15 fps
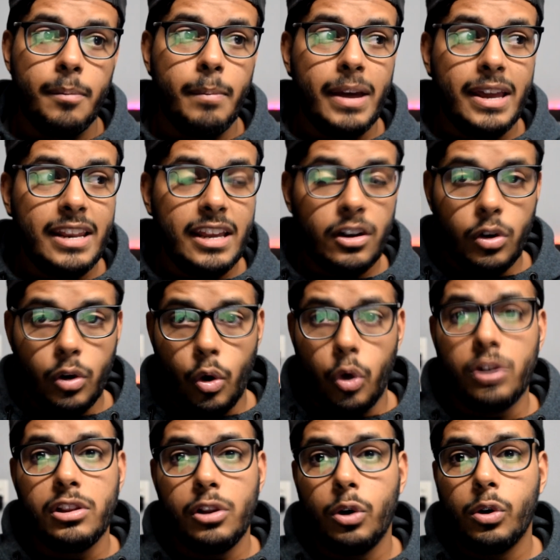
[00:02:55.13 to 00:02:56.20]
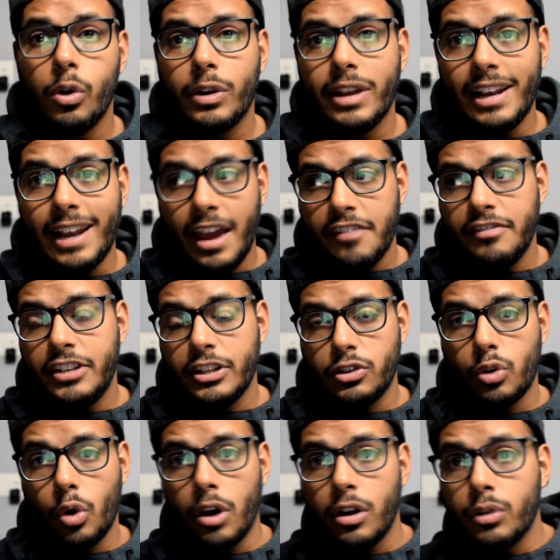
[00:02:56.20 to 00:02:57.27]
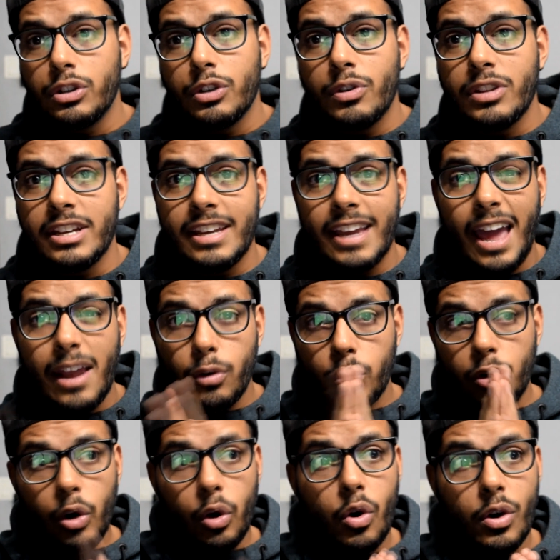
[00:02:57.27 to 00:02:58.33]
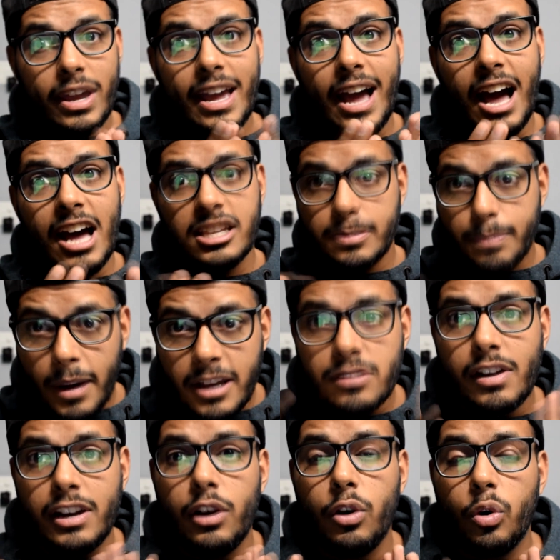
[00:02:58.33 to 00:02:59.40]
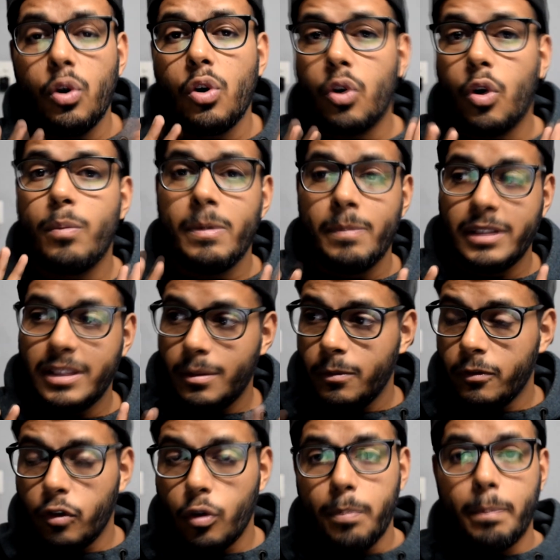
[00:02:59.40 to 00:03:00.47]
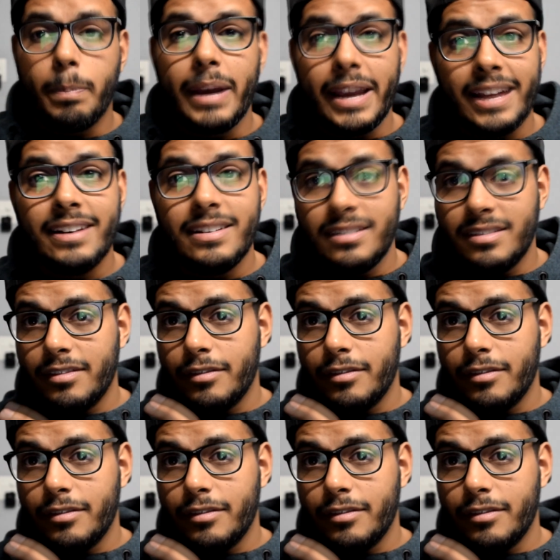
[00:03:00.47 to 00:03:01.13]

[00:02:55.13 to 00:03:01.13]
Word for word: मैंने खुद लोगों की लाइफ डिस्ट्रॉय होते हुए देखी एंड उन लोगों के आसपास वाले लोगों को भी मतलब वो पेन